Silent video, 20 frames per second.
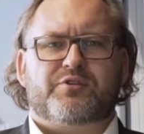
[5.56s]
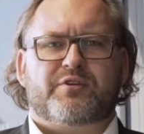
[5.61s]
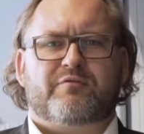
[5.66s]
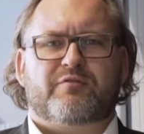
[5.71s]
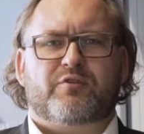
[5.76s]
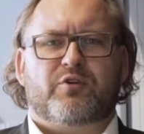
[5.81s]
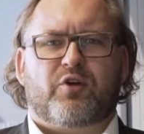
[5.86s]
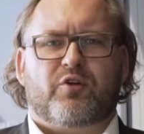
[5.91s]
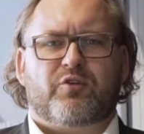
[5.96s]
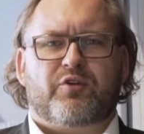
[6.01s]
się
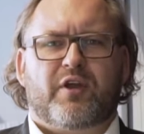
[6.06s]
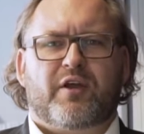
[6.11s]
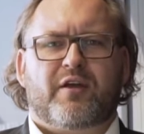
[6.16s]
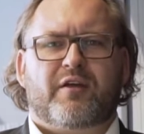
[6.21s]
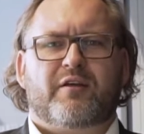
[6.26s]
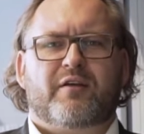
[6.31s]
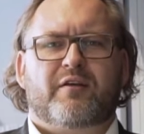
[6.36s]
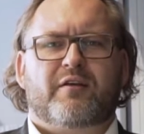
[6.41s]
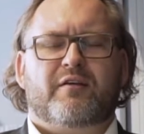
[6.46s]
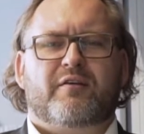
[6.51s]
w
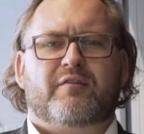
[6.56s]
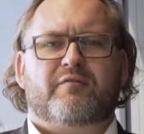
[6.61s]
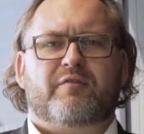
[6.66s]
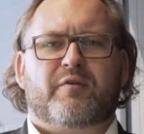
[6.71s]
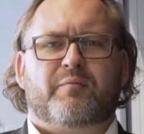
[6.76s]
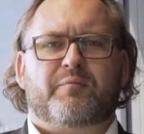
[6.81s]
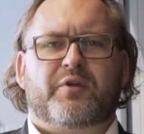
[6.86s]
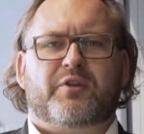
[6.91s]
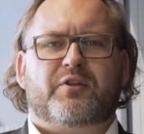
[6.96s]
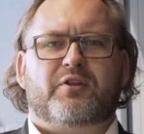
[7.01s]
gronie
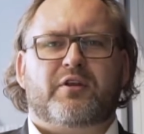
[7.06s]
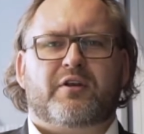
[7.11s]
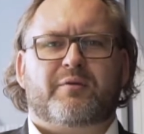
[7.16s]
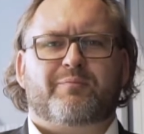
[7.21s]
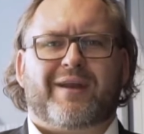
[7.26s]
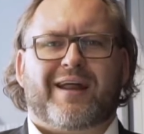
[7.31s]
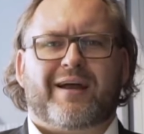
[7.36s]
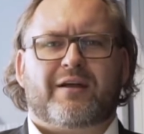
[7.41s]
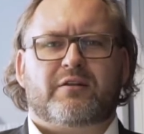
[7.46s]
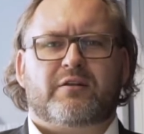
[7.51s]
wybitnych
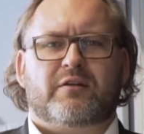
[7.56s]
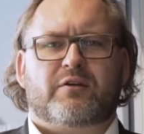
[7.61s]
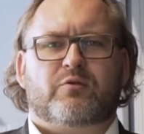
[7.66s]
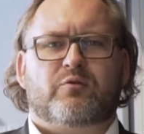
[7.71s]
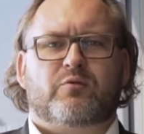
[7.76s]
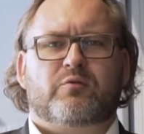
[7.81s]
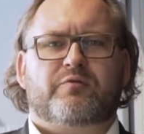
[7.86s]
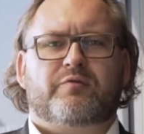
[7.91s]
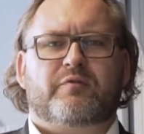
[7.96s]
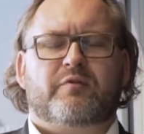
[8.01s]

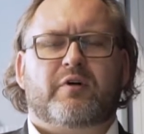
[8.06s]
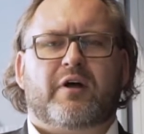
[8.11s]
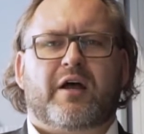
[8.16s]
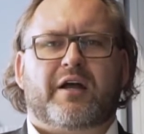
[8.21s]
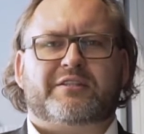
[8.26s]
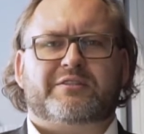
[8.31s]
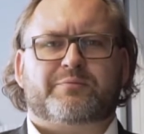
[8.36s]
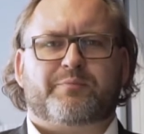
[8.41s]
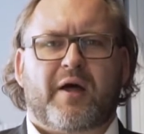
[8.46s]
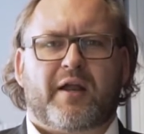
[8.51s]
praktyków,
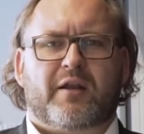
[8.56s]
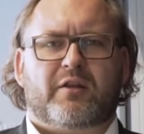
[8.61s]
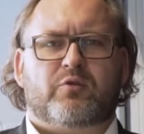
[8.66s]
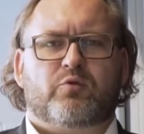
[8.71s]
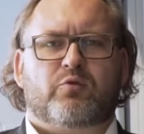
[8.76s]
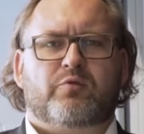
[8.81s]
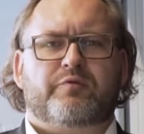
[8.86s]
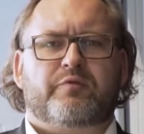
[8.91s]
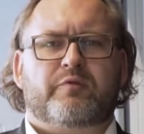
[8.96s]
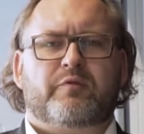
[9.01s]

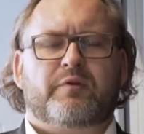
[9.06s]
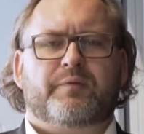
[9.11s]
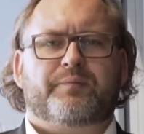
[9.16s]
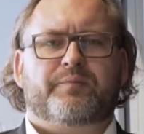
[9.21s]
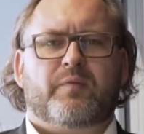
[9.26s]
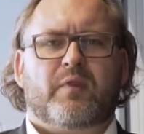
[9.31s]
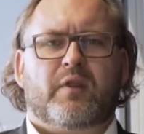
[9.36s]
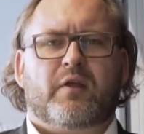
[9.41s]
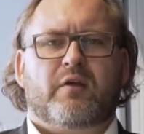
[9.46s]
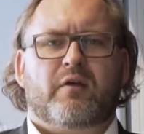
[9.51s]
ekspertów,
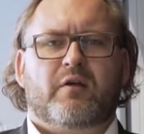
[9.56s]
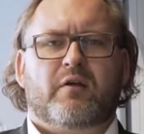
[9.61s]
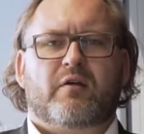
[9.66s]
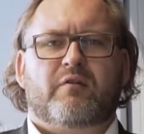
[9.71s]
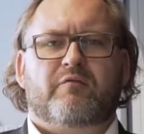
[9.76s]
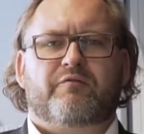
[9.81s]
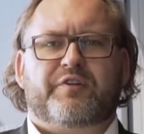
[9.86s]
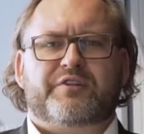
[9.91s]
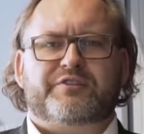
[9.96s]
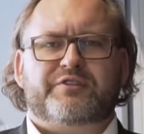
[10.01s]

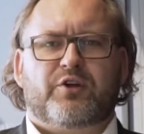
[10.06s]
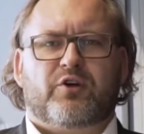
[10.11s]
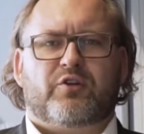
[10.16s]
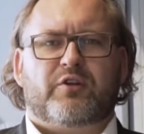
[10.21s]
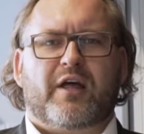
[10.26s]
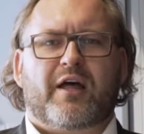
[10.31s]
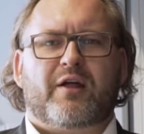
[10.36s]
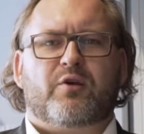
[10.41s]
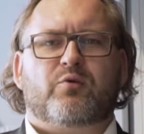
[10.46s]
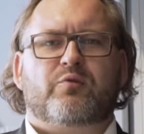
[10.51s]

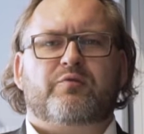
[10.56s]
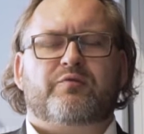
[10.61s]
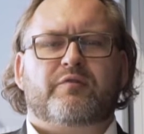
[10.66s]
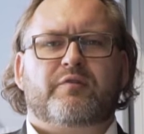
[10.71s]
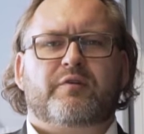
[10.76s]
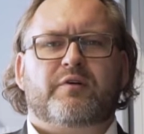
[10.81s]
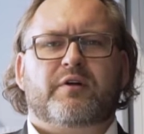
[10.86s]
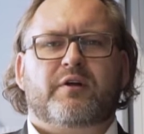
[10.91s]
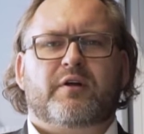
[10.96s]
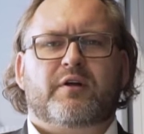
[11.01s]
wizjonerów,
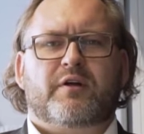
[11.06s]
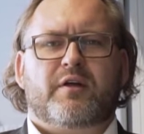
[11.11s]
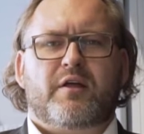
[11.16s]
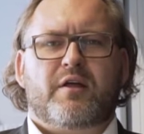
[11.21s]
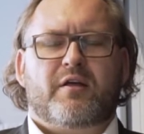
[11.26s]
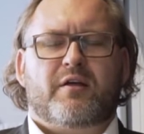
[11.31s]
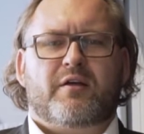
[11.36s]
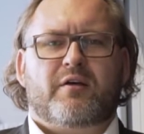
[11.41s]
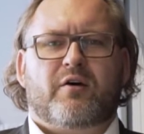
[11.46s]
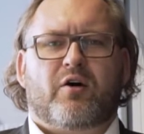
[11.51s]

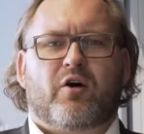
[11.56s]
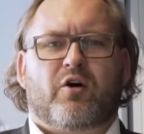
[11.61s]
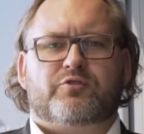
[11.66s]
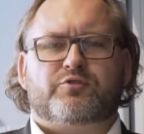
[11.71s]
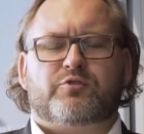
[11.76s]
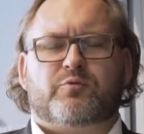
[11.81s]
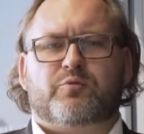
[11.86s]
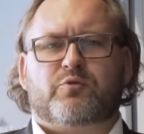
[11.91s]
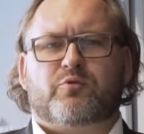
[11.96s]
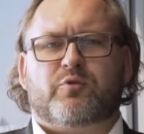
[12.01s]

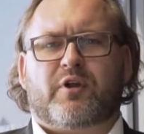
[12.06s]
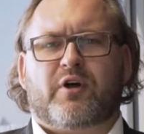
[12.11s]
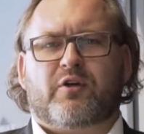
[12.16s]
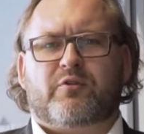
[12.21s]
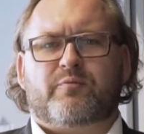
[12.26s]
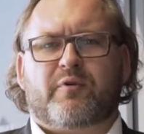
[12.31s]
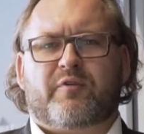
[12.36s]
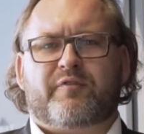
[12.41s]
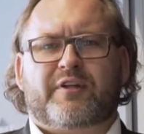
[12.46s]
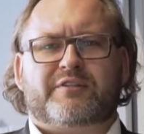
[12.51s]
osób, które
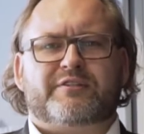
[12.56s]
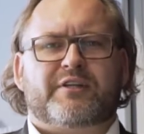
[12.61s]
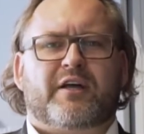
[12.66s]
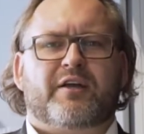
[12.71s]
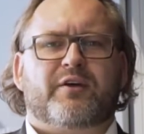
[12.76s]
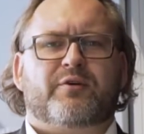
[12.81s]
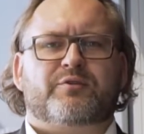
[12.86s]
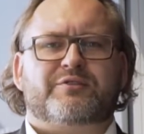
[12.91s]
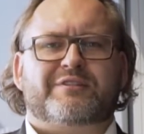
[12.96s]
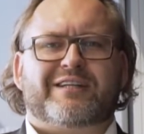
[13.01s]

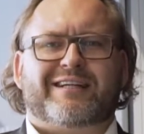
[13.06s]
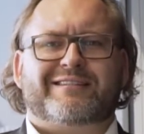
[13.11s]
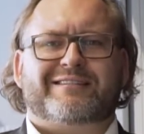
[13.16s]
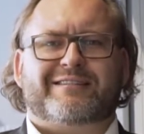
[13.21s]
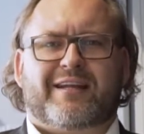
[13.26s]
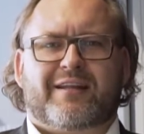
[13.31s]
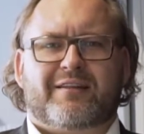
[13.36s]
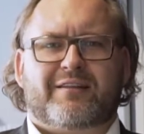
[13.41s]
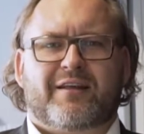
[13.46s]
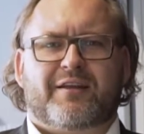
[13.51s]
odpowiadają za
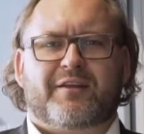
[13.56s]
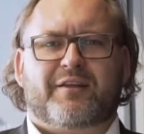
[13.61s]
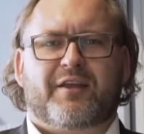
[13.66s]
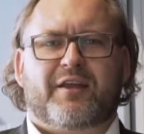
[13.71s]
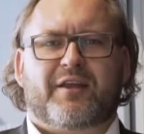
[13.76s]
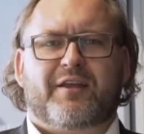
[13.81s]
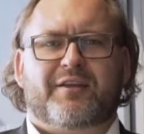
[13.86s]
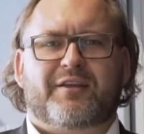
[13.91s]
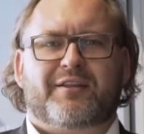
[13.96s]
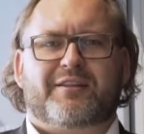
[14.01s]

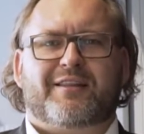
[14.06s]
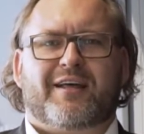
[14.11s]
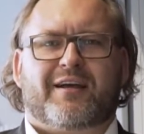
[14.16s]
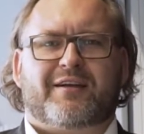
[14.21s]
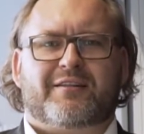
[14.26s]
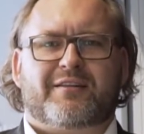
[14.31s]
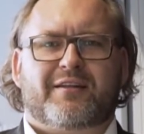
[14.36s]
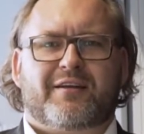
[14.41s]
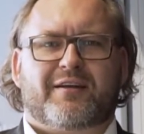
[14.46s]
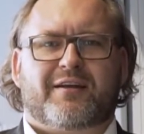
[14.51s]
strategię i
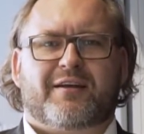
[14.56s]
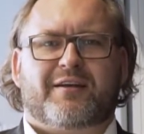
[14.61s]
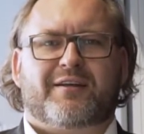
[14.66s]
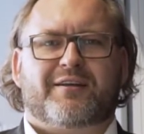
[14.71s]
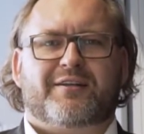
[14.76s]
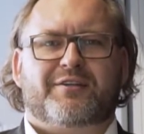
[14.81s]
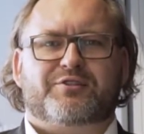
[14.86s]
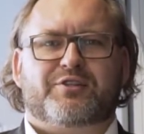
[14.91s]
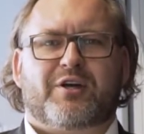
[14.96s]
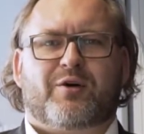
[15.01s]
taktykę
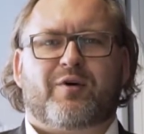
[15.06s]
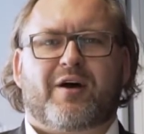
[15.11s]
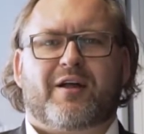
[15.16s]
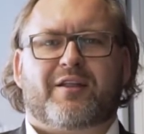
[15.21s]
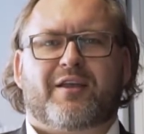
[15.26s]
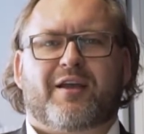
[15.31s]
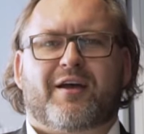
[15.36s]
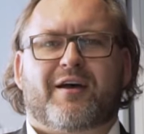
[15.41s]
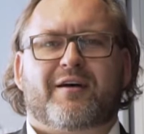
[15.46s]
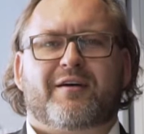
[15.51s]

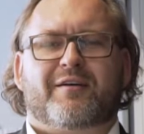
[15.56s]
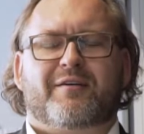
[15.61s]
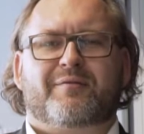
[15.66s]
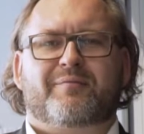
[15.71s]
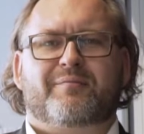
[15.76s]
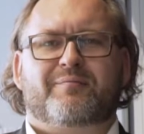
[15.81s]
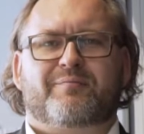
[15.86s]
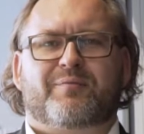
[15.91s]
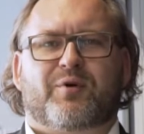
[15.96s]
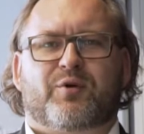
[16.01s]
działania
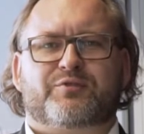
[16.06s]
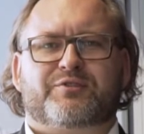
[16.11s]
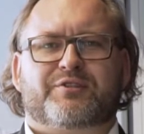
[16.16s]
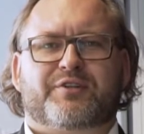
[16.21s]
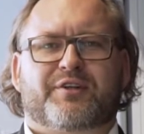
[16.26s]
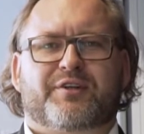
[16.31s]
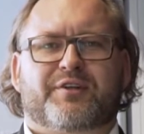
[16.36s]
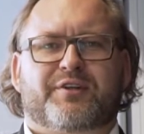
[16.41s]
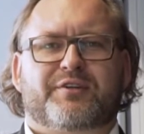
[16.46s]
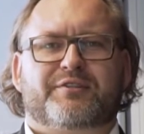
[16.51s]

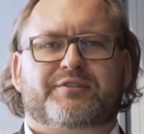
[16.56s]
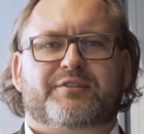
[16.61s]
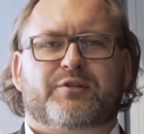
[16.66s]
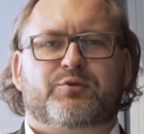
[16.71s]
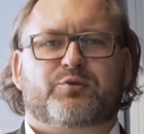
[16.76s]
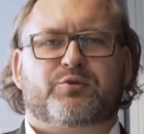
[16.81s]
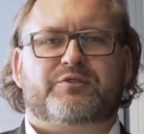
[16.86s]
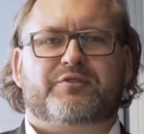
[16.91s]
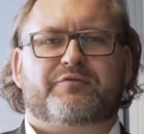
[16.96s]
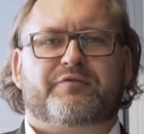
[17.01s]
polskich
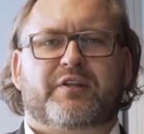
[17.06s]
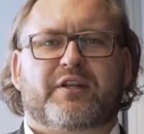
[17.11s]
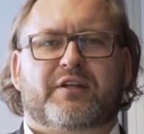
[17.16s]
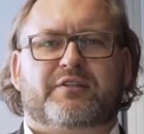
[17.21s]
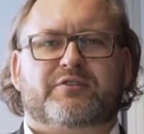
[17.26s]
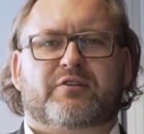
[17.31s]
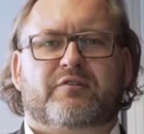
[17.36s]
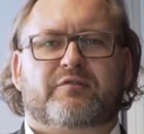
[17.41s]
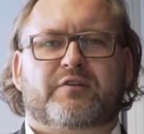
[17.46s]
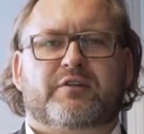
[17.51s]
instytucji
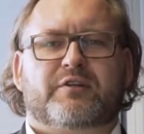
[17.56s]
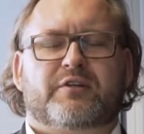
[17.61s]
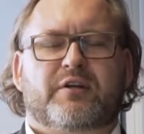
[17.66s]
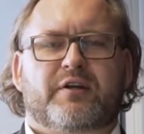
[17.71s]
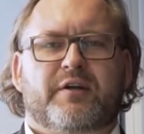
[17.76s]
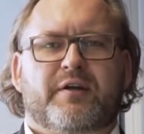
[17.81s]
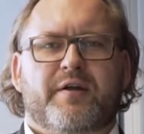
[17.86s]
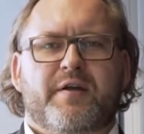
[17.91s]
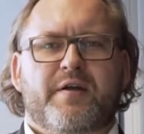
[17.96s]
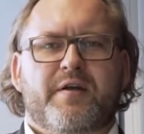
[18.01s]
finansowych
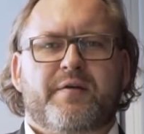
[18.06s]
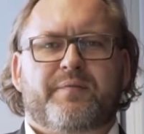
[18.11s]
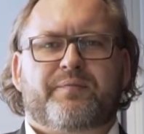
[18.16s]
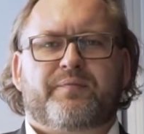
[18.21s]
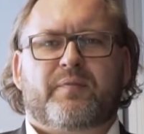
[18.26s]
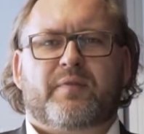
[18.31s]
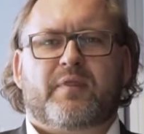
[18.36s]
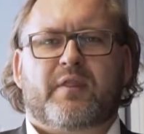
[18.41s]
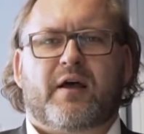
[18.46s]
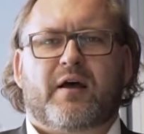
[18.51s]

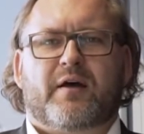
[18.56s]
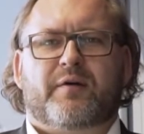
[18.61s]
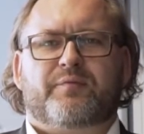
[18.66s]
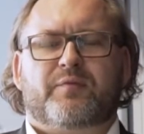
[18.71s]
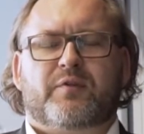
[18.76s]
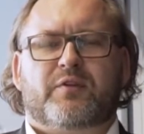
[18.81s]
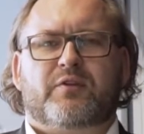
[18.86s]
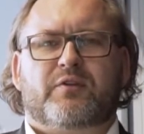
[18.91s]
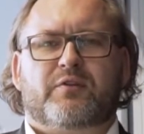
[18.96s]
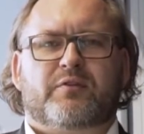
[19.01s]
na
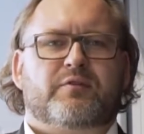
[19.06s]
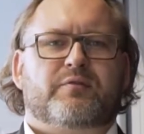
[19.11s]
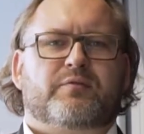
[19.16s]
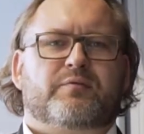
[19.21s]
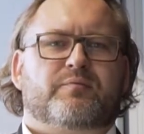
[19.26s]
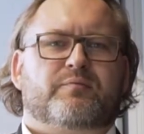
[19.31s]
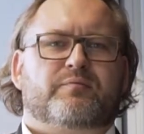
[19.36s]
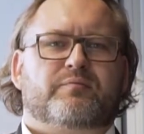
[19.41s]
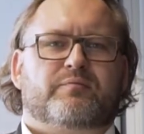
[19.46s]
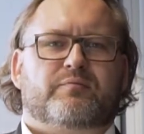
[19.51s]

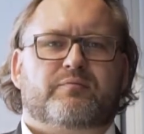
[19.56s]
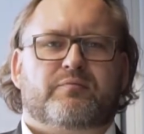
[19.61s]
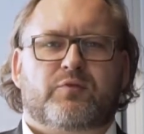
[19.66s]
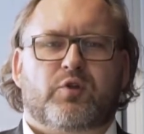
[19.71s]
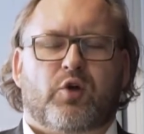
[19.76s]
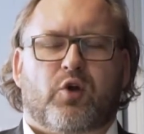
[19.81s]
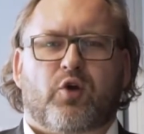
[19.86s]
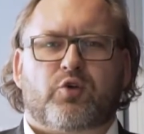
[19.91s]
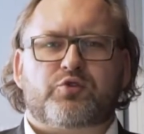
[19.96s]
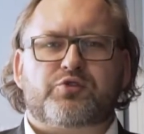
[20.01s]

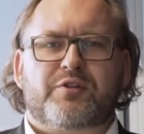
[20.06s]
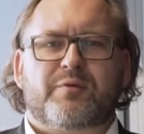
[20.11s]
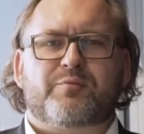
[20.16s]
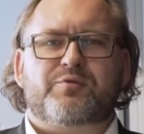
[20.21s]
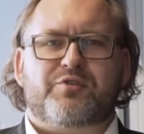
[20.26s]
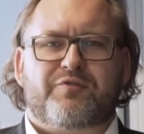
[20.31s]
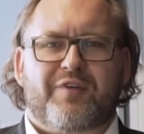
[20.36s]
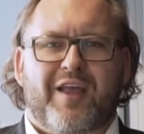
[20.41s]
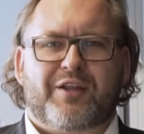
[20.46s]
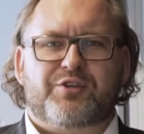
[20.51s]
dorocznym
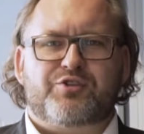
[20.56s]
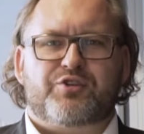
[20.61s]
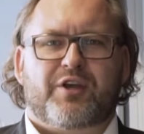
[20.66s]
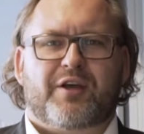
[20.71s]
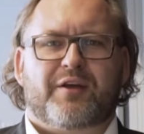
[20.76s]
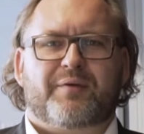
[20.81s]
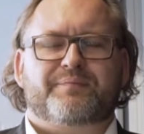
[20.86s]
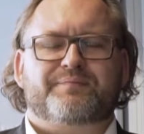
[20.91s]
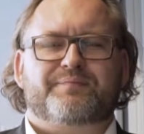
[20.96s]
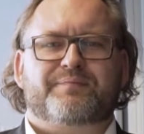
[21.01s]

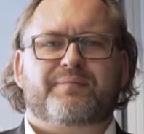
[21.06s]
święcie